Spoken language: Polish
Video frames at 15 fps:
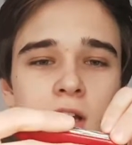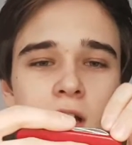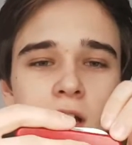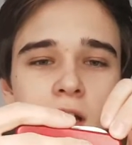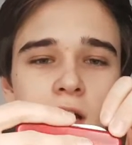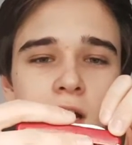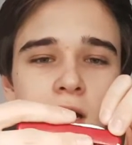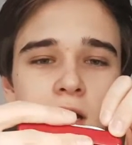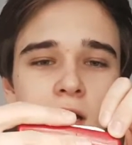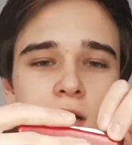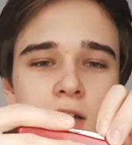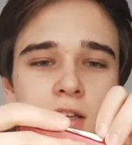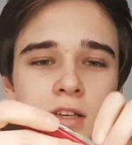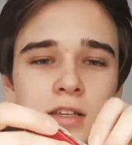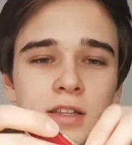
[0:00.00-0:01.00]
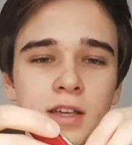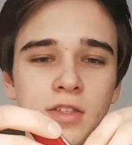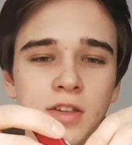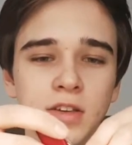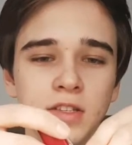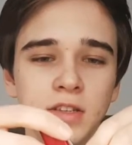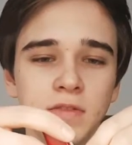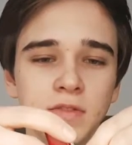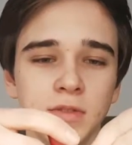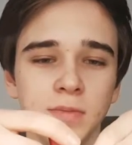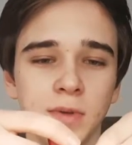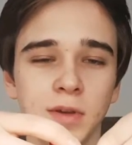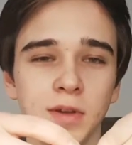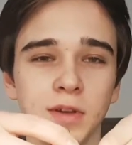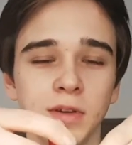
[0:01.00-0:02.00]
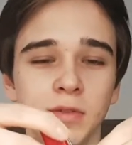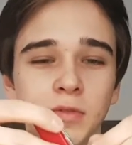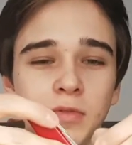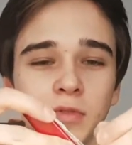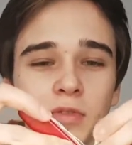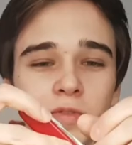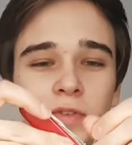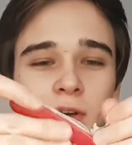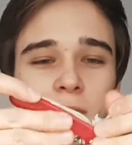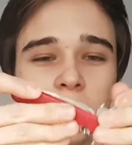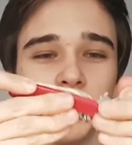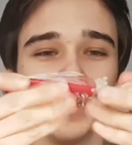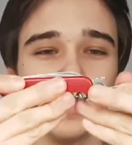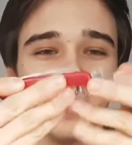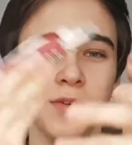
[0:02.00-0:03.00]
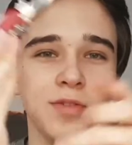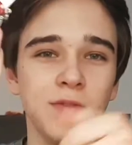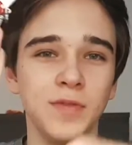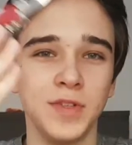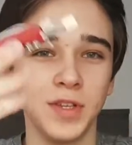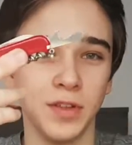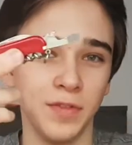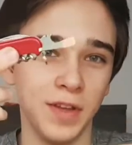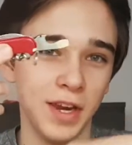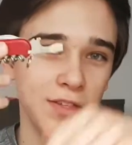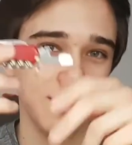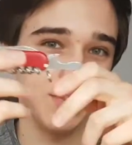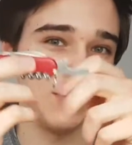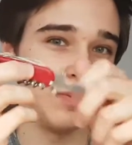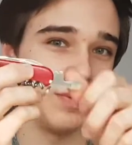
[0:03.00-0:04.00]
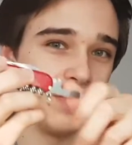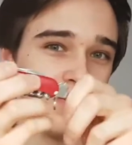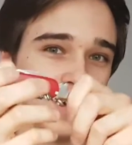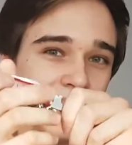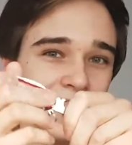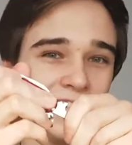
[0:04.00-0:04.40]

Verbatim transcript: A, I najczęściej e, używam e, oczywiście otwieracza do piwa